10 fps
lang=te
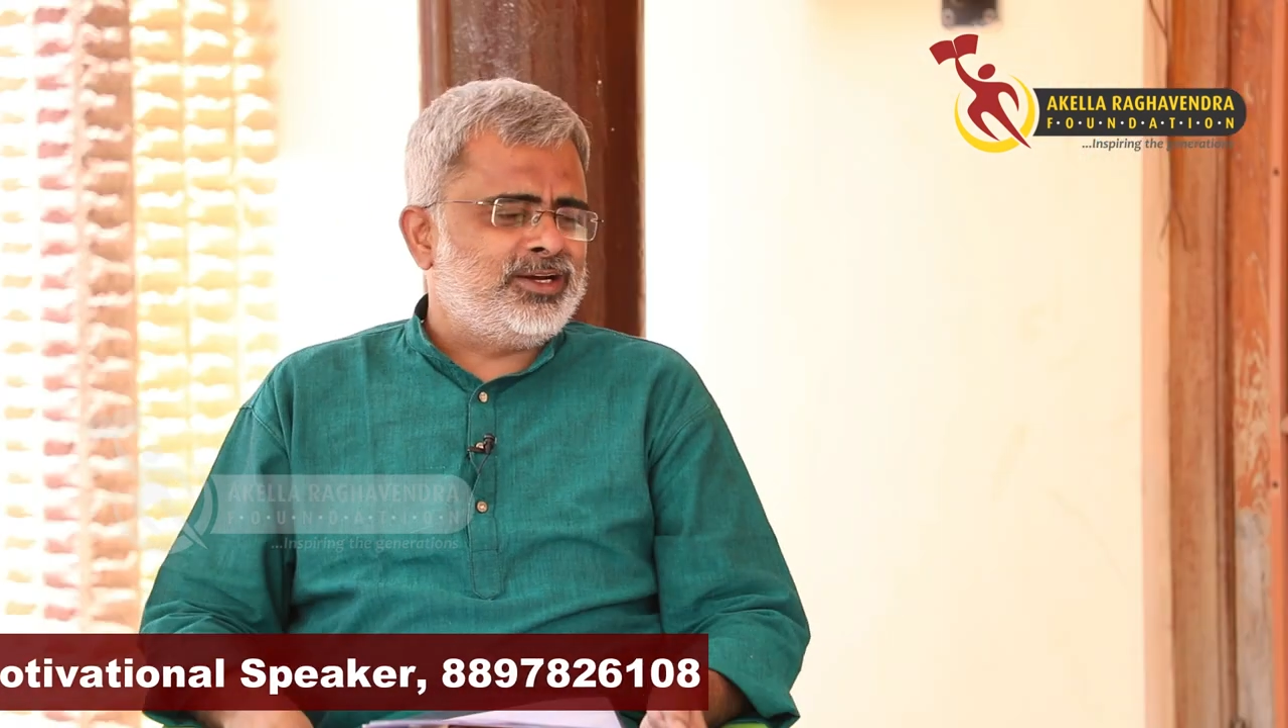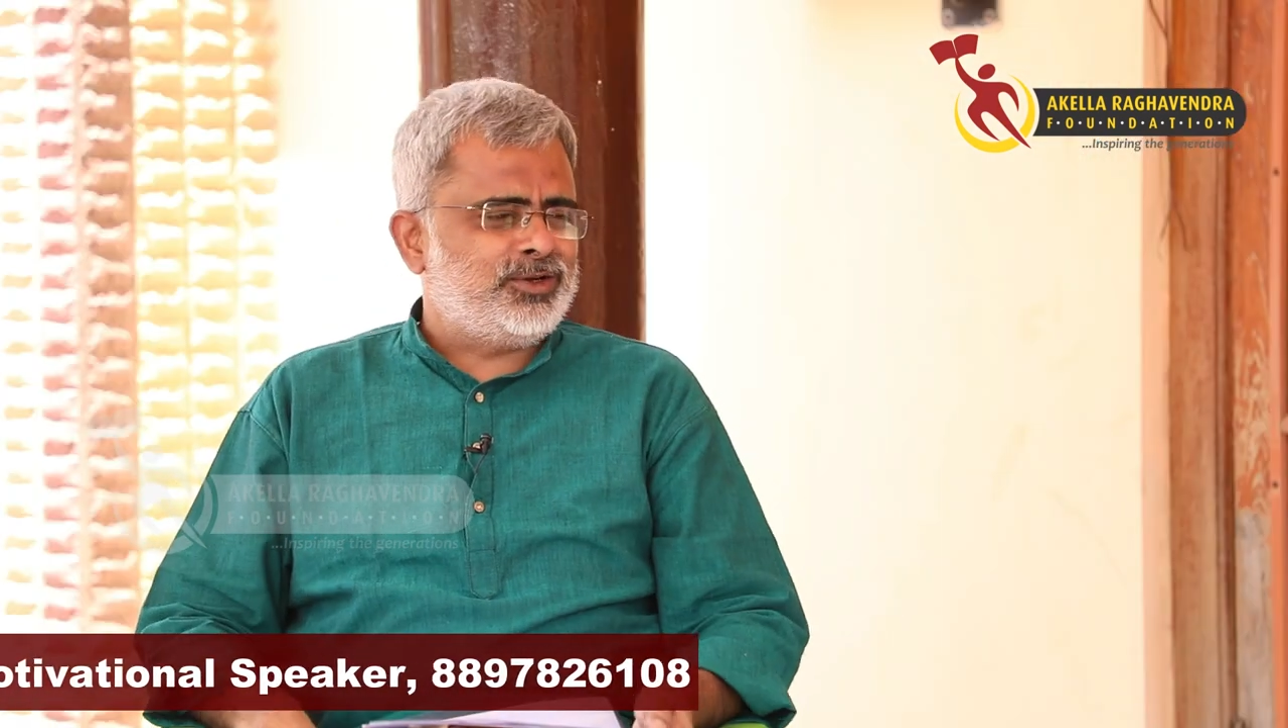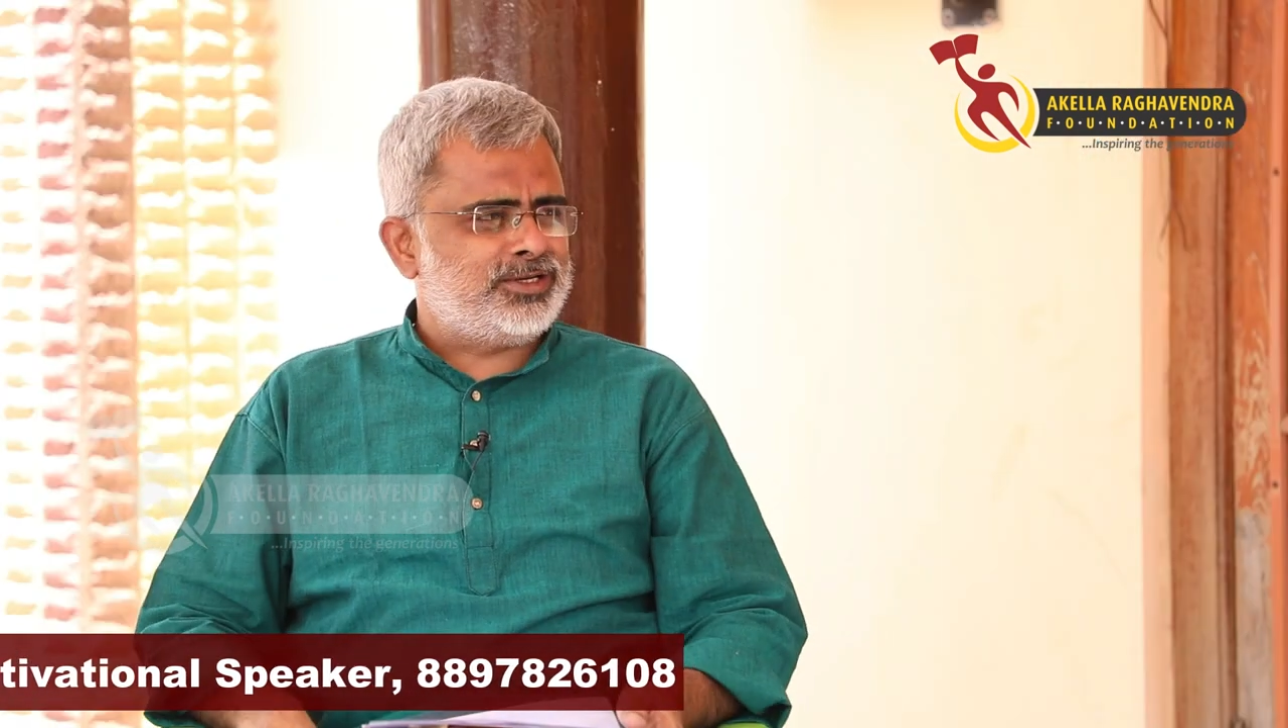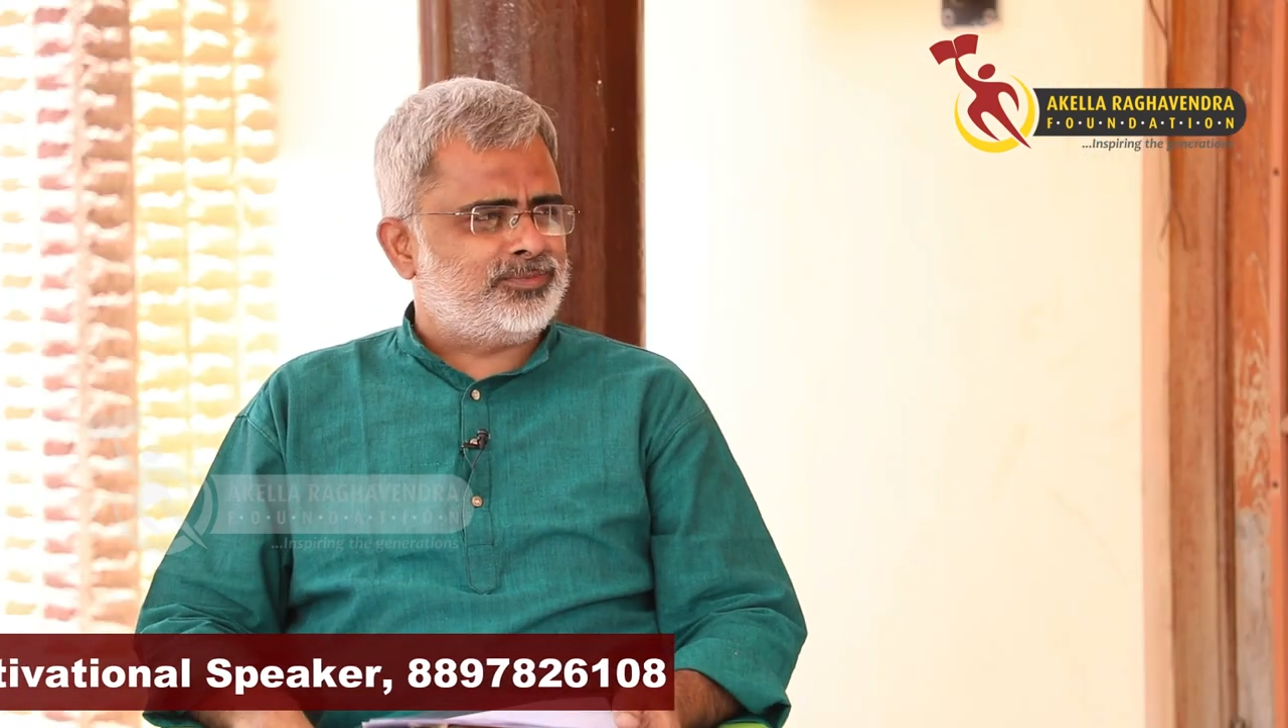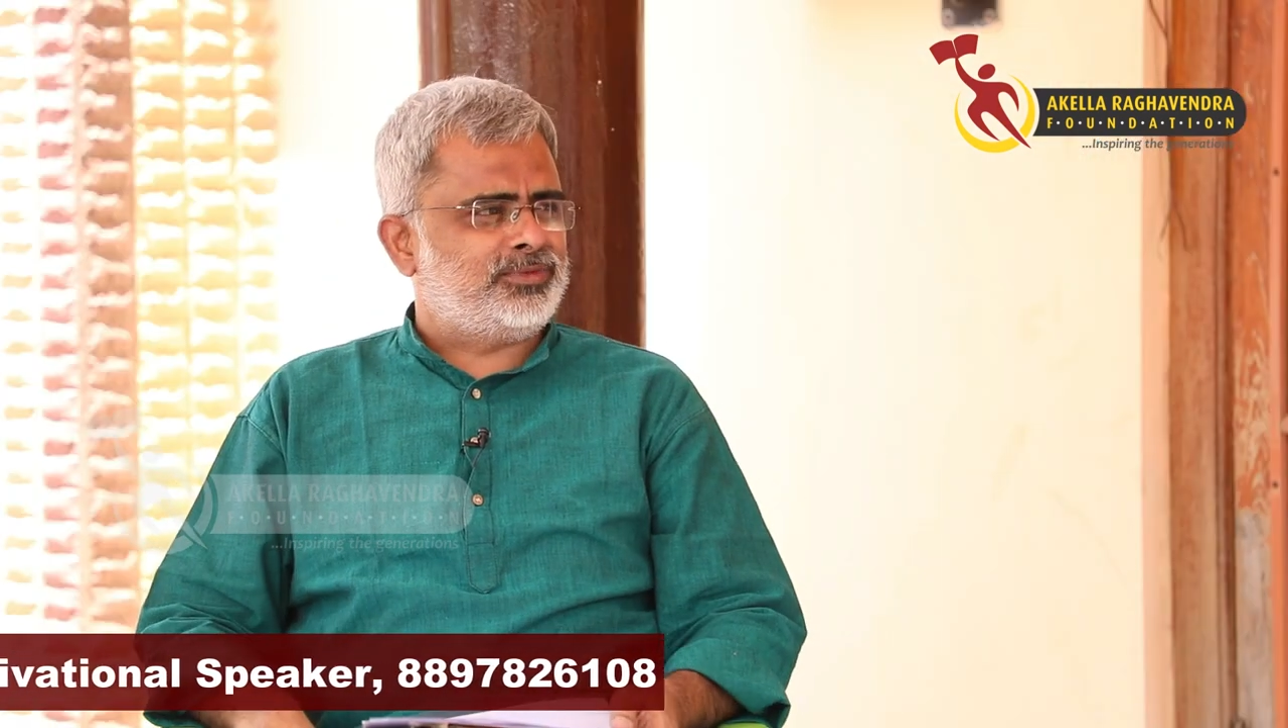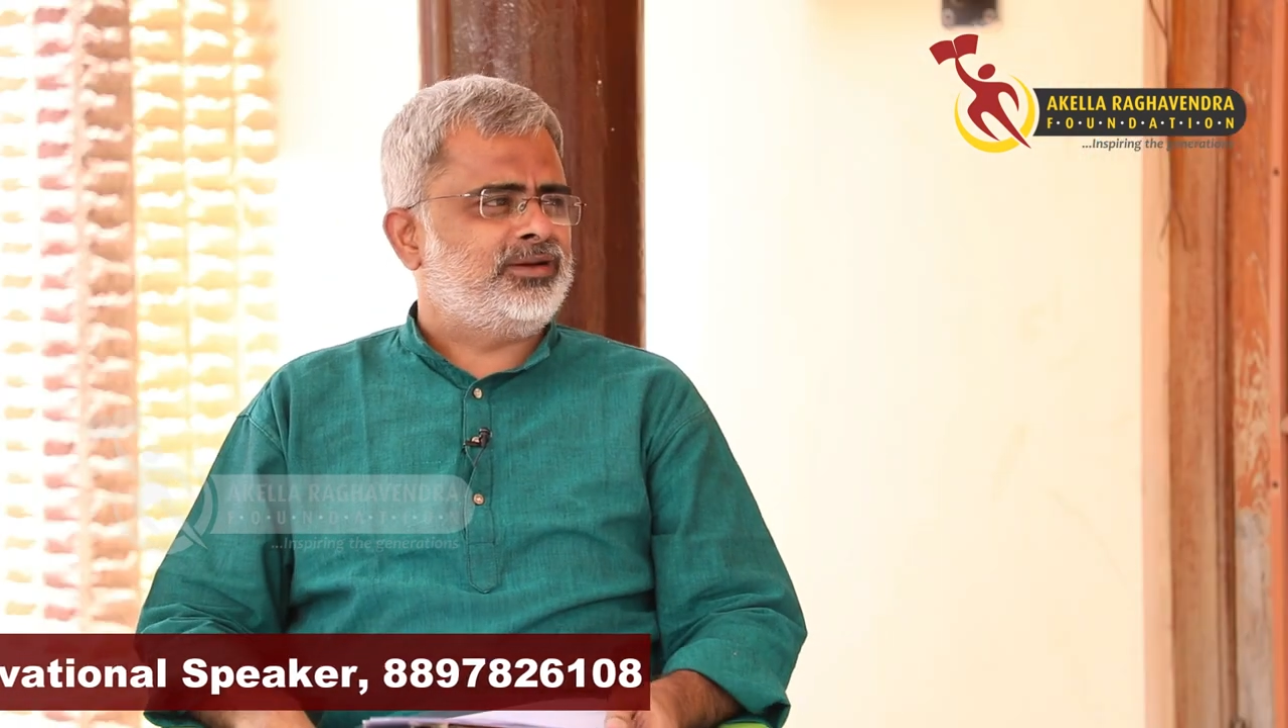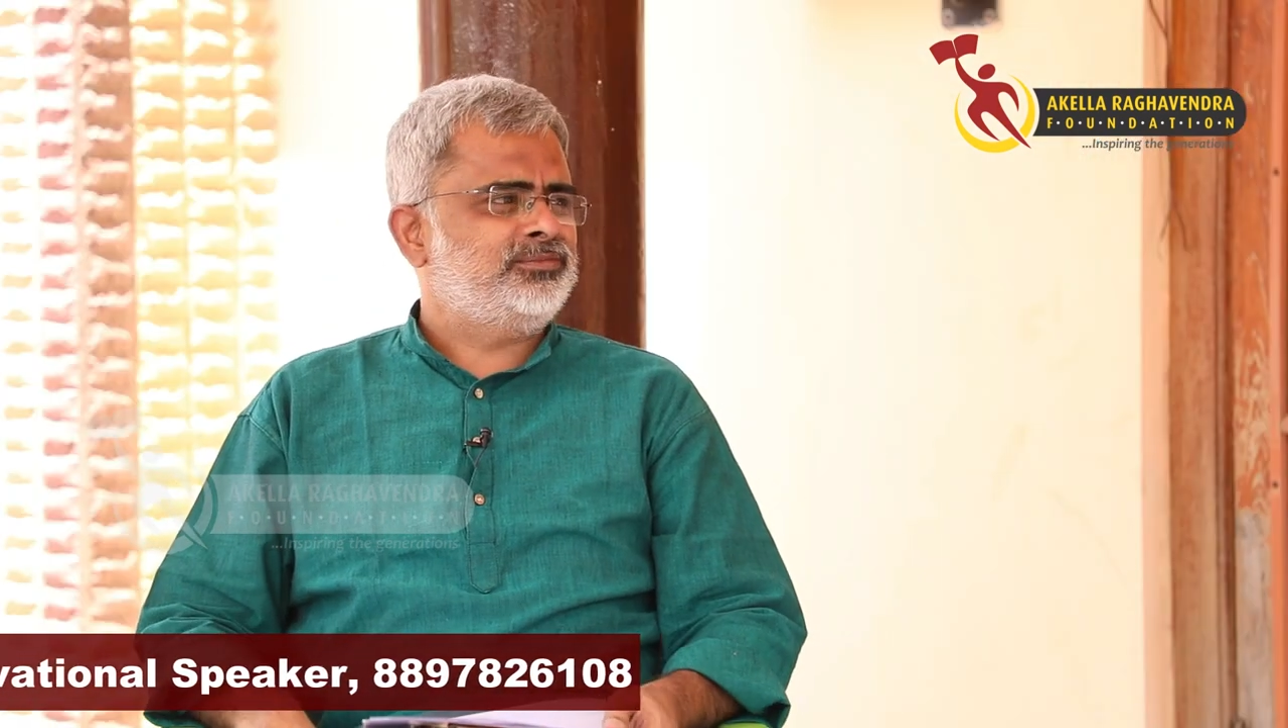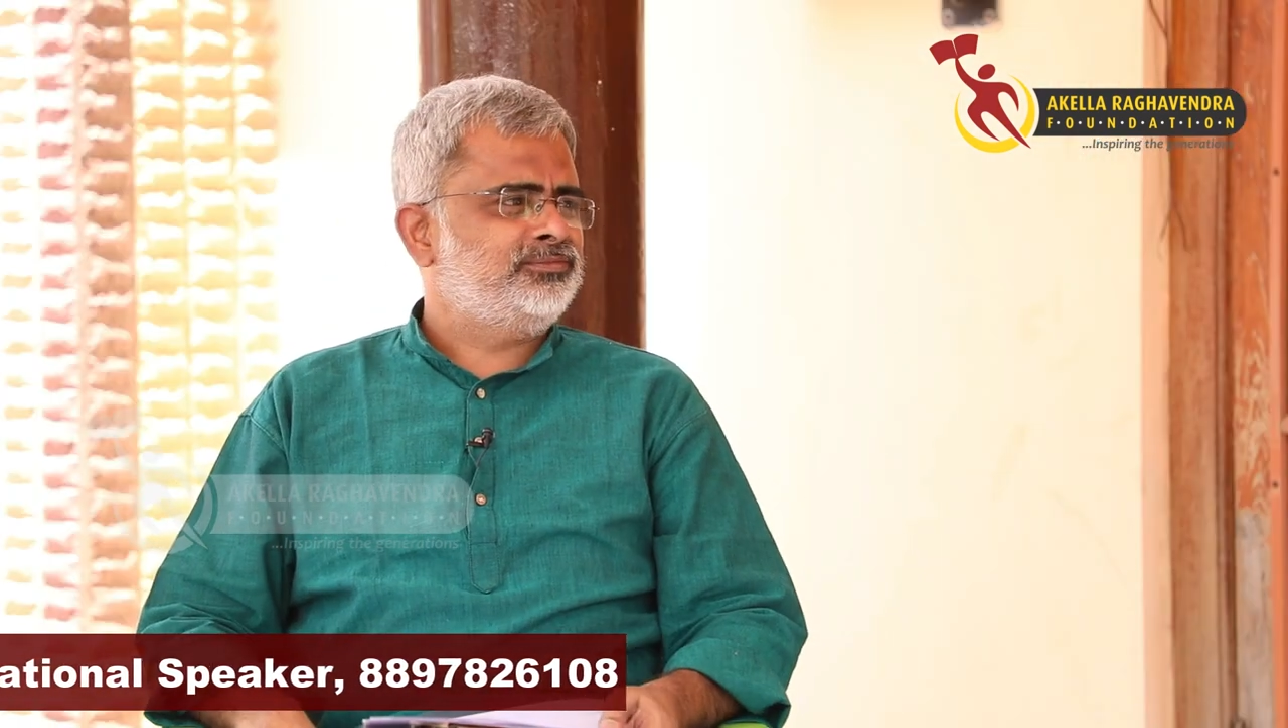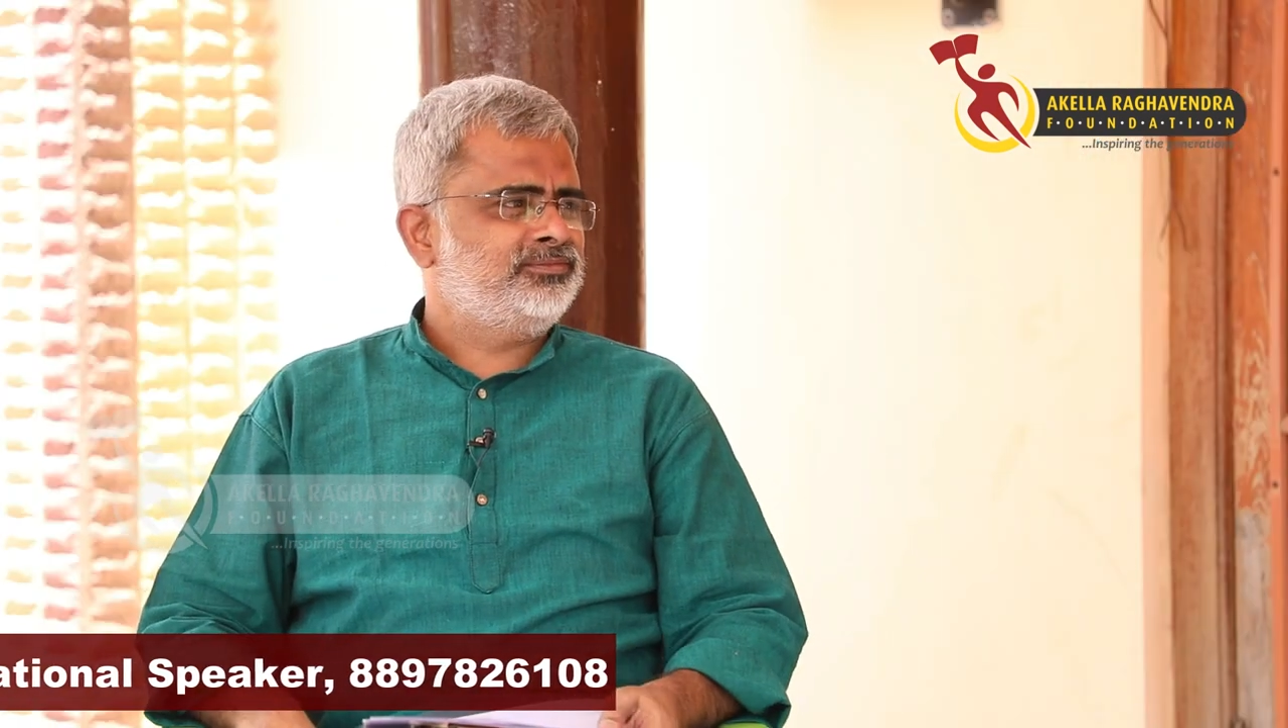ఏంటో చెప్తాను